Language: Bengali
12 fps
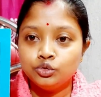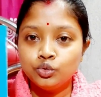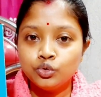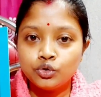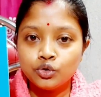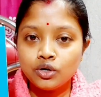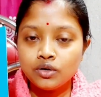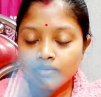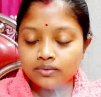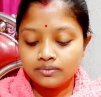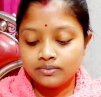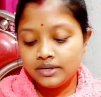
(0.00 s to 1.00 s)
দুটো
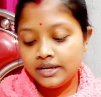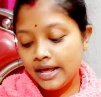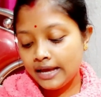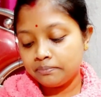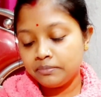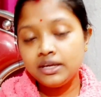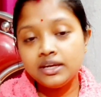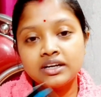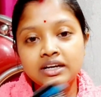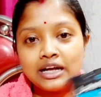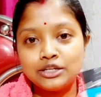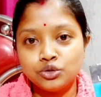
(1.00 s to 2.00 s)
লেকমি
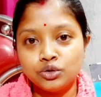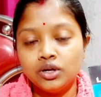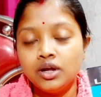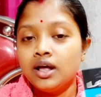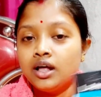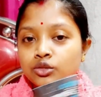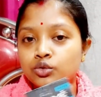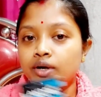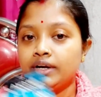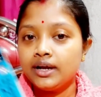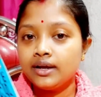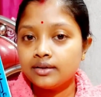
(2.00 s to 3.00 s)
কাজল তো
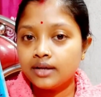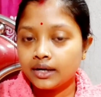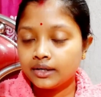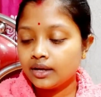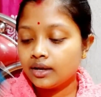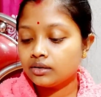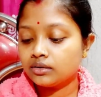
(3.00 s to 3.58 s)
এটা একটা